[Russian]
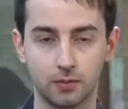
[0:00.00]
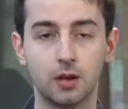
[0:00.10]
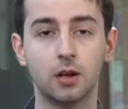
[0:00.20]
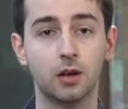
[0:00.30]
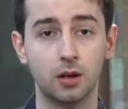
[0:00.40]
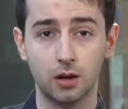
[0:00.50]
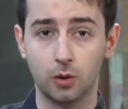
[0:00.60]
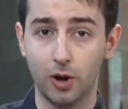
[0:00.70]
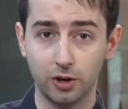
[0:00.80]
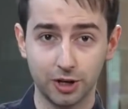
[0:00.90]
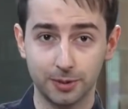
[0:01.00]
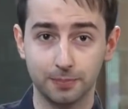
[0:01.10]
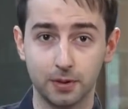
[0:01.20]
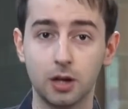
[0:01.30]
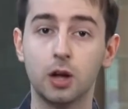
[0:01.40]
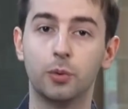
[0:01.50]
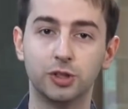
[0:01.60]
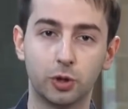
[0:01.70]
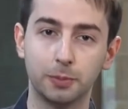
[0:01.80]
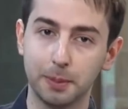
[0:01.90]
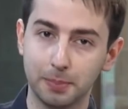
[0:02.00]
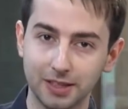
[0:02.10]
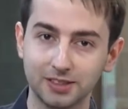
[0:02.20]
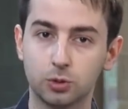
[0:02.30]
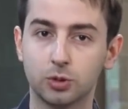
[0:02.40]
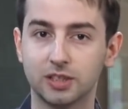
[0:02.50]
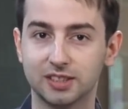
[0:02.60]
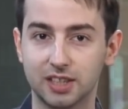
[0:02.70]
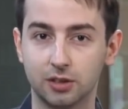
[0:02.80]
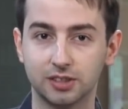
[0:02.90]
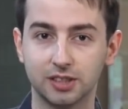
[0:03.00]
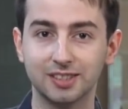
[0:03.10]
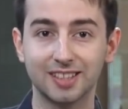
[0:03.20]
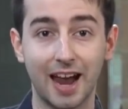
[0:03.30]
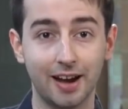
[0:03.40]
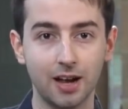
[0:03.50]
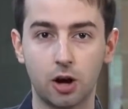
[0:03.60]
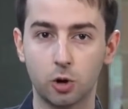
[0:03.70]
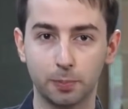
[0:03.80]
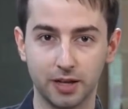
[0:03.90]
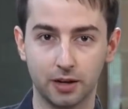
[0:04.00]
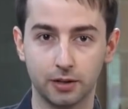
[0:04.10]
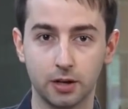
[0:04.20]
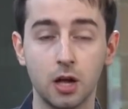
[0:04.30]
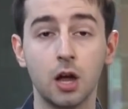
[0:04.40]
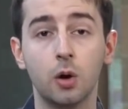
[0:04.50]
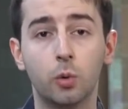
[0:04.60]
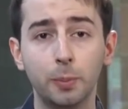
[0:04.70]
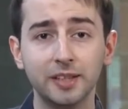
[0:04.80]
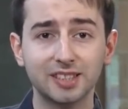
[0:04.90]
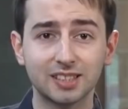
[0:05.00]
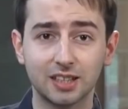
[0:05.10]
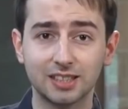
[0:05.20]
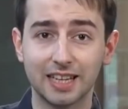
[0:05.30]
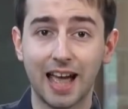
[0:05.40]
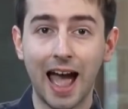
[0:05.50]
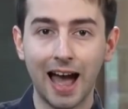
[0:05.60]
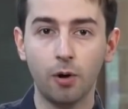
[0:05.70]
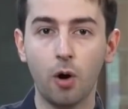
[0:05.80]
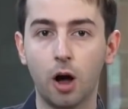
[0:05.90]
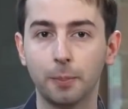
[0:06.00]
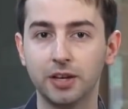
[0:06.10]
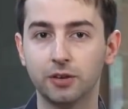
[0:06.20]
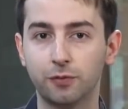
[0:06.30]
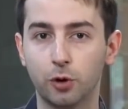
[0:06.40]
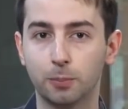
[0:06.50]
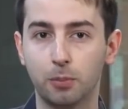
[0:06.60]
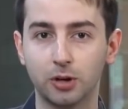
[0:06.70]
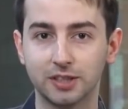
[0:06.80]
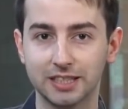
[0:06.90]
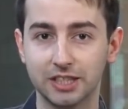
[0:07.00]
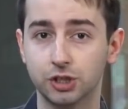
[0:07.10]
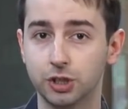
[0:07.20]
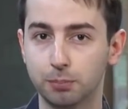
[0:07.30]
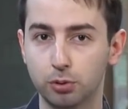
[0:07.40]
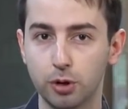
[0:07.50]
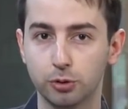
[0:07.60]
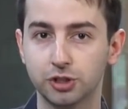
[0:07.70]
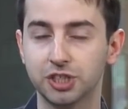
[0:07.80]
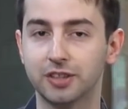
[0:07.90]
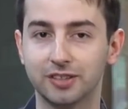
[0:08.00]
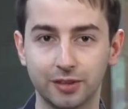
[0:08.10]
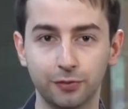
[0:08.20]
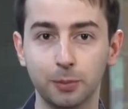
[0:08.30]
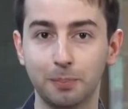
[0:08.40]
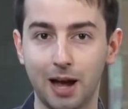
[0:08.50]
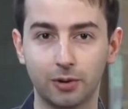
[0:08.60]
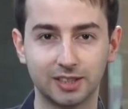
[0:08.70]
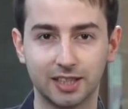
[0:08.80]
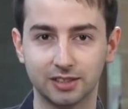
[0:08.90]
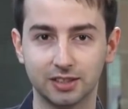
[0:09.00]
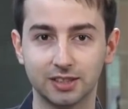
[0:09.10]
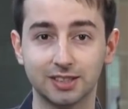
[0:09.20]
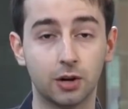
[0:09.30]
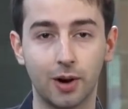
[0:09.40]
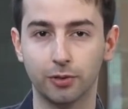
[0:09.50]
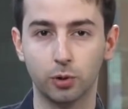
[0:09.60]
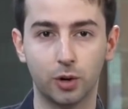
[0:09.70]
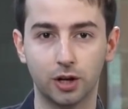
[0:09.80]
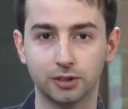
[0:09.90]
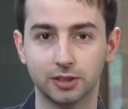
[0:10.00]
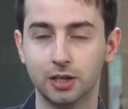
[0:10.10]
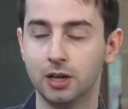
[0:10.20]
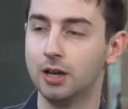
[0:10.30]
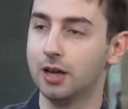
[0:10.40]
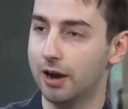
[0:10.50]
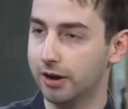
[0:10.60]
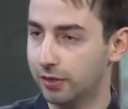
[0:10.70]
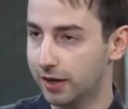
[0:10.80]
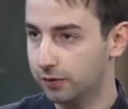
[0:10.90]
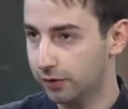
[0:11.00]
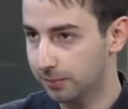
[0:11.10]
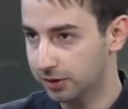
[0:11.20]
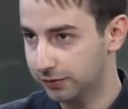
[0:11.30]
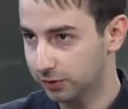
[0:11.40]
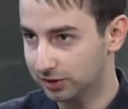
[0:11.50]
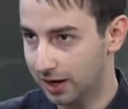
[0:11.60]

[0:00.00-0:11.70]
Добро пожаловать! К нам сегодня присоединился политический консультант Эрик Акопян. Сегодня мы будем обсуждать, какая должна быть у Армении внешняя политика в отношении различных центров силы по всему миру.